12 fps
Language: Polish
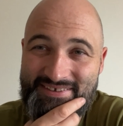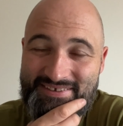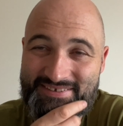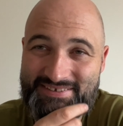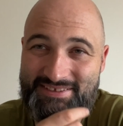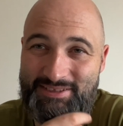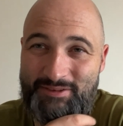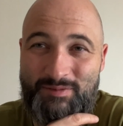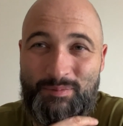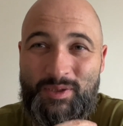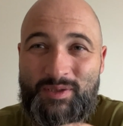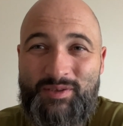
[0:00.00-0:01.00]
z
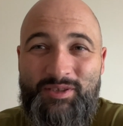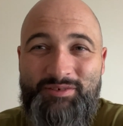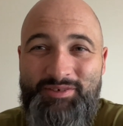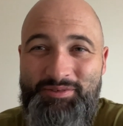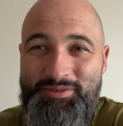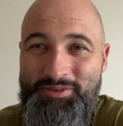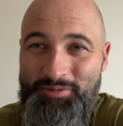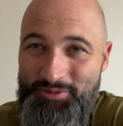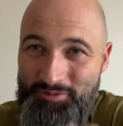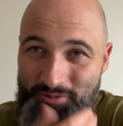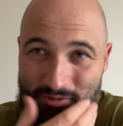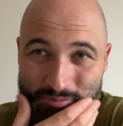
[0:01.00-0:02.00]
tą brązową i
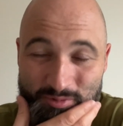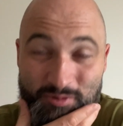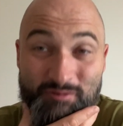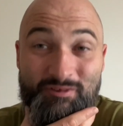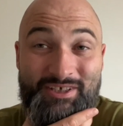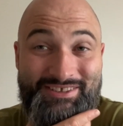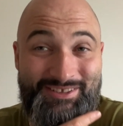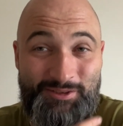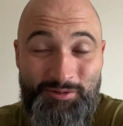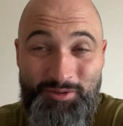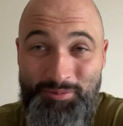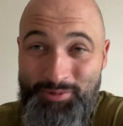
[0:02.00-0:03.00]
złotą kopułą właśnie
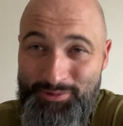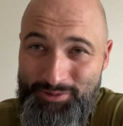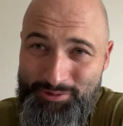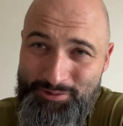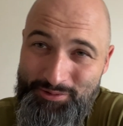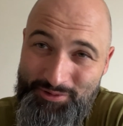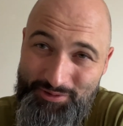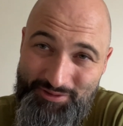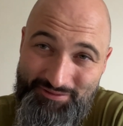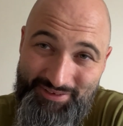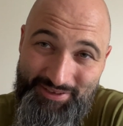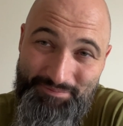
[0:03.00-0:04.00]
są robione z góry
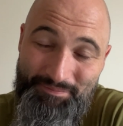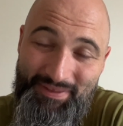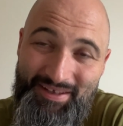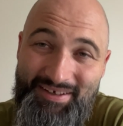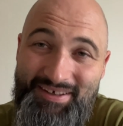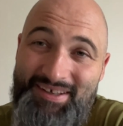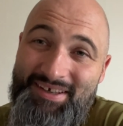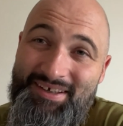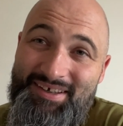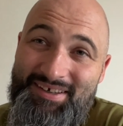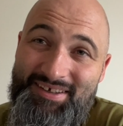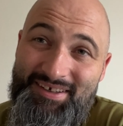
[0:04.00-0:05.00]
oliwnej.
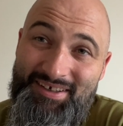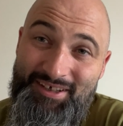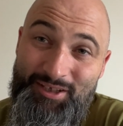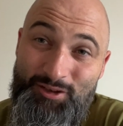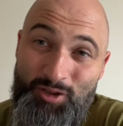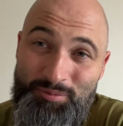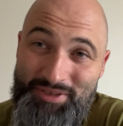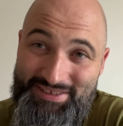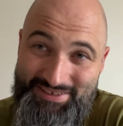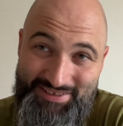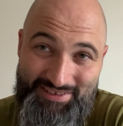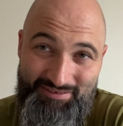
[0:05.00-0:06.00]
I to
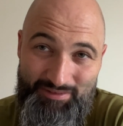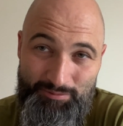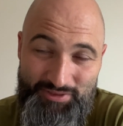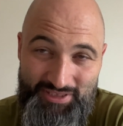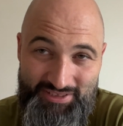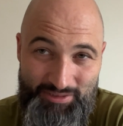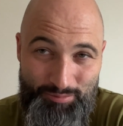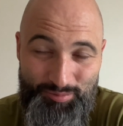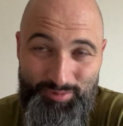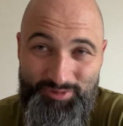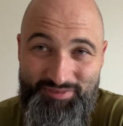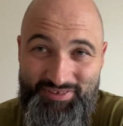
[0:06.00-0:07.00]
miejsce chcę Wam dzisiaj
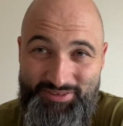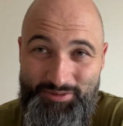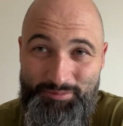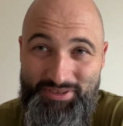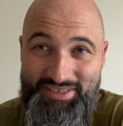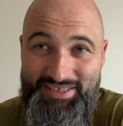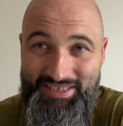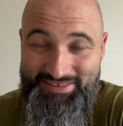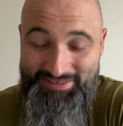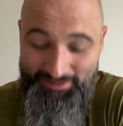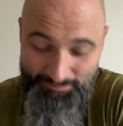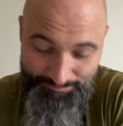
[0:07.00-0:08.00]
zaproponować do
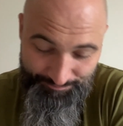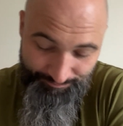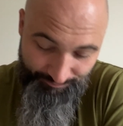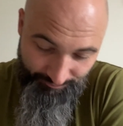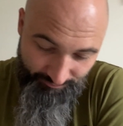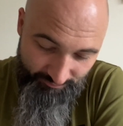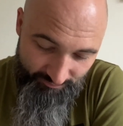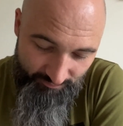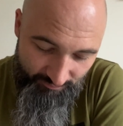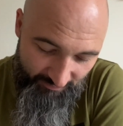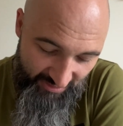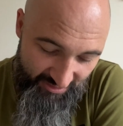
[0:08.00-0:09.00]
medytacji
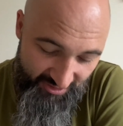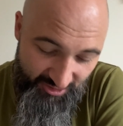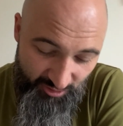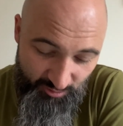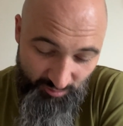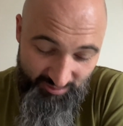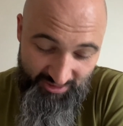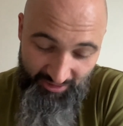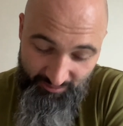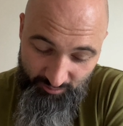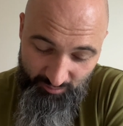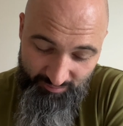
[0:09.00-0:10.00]
z kilku
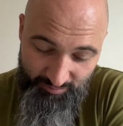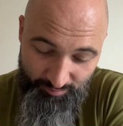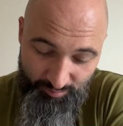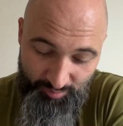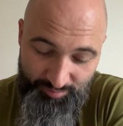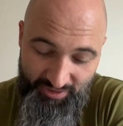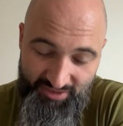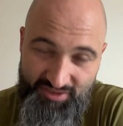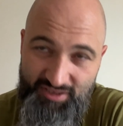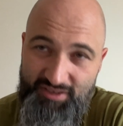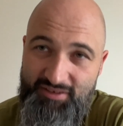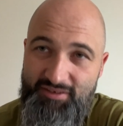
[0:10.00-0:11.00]
względów. Po
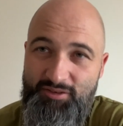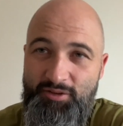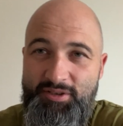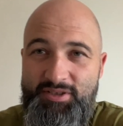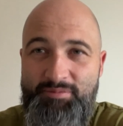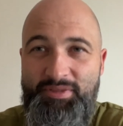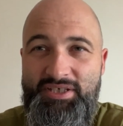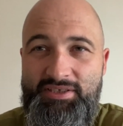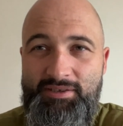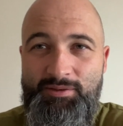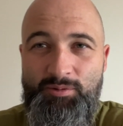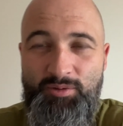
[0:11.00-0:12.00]
pierwsze, to jest
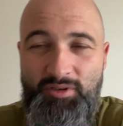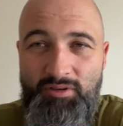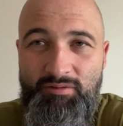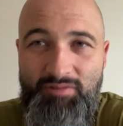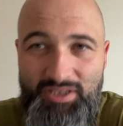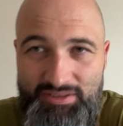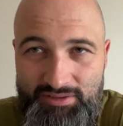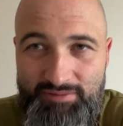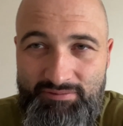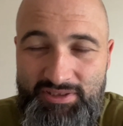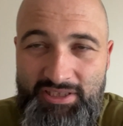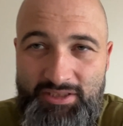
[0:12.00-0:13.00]
miejsce, z którego właśnie
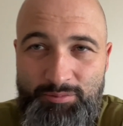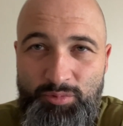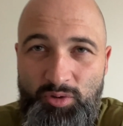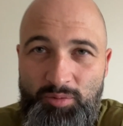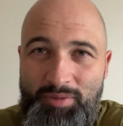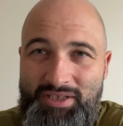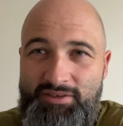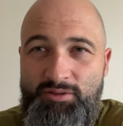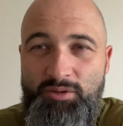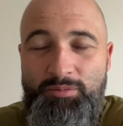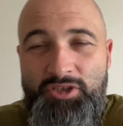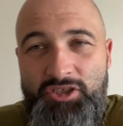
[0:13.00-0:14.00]
widać było bardzo
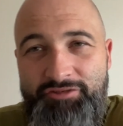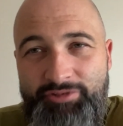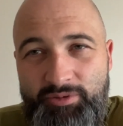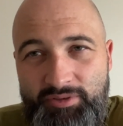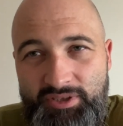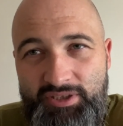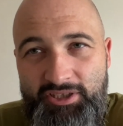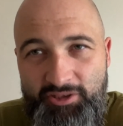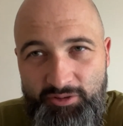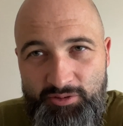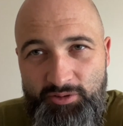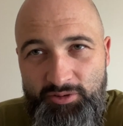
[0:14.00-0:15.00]
dobrze świątynię
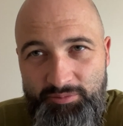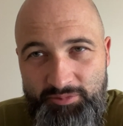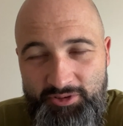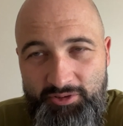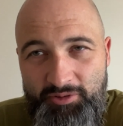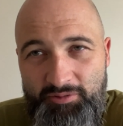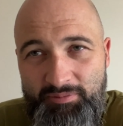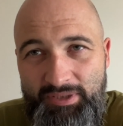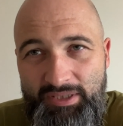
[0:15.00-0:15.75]
jerozolimską